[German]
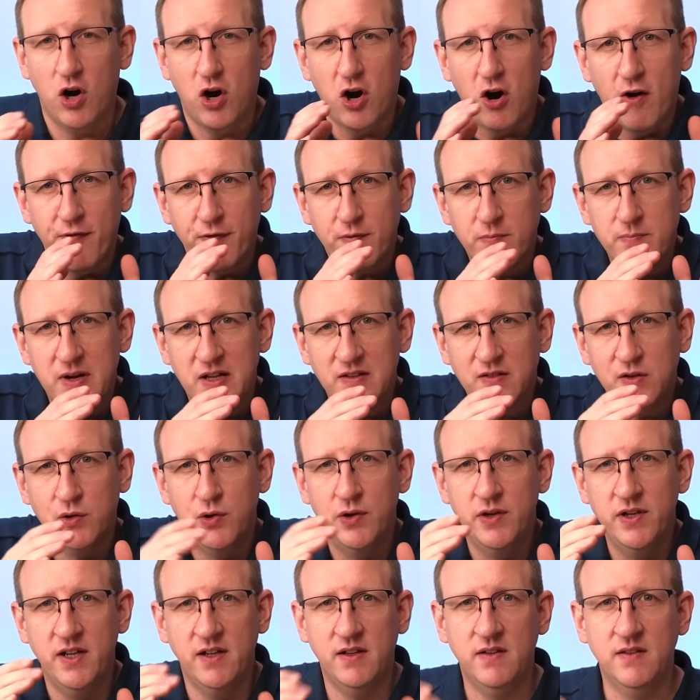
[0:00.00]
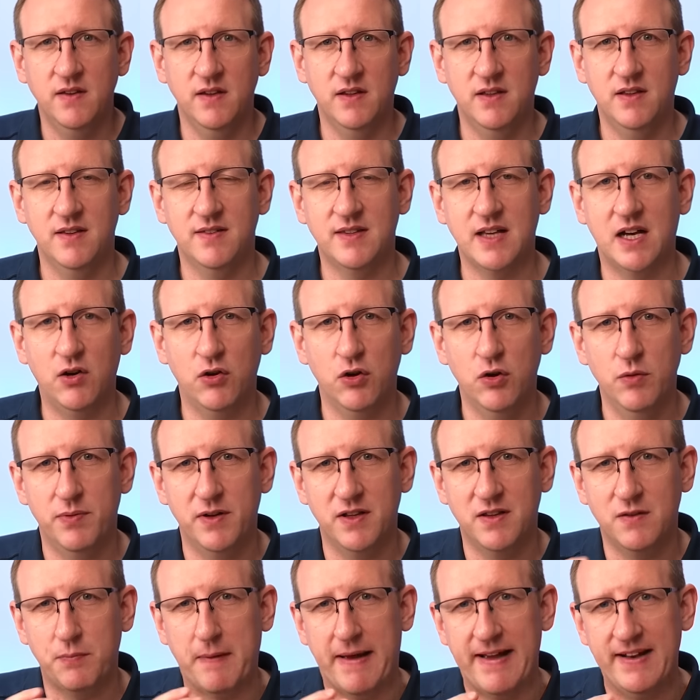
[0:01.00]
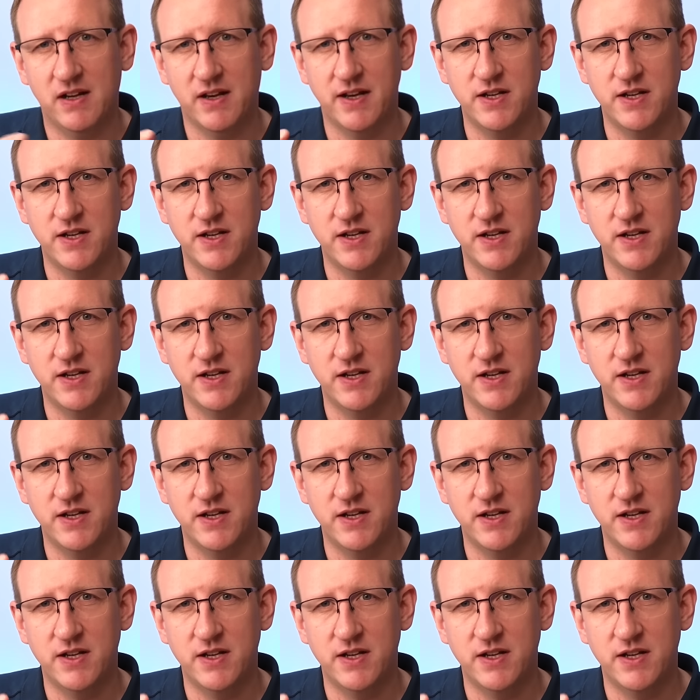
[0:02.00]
oftmals kündigt sich das auch über zwei,